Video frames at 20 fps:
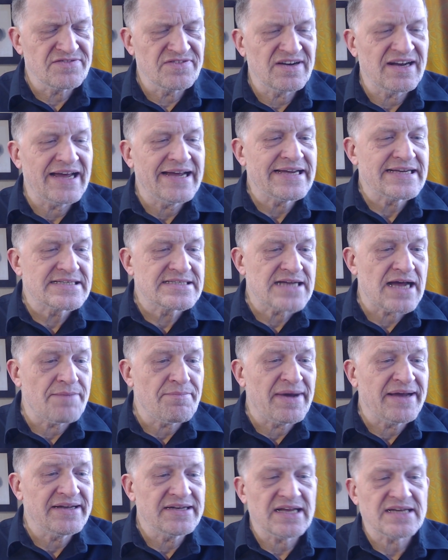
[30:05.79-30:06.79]
Vielleicht sah
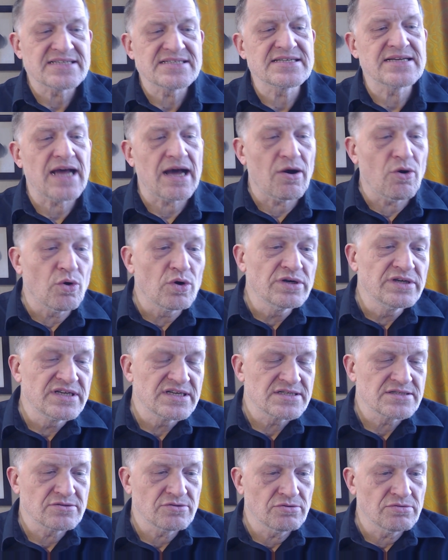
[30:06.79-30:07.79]
man das da auch
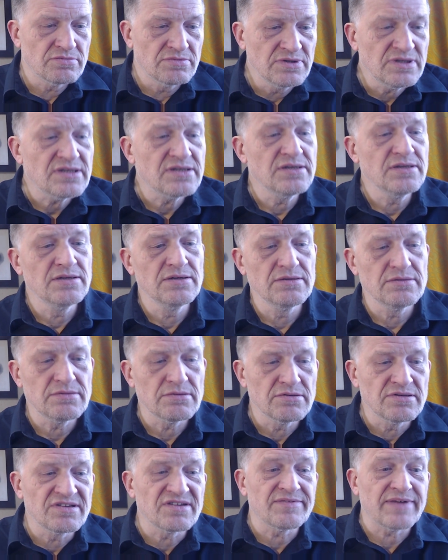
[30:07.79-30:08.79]
nicht so wichtig
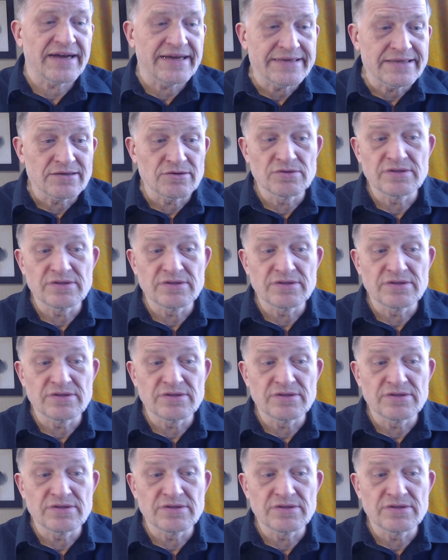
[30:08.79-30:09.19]
und so weiter.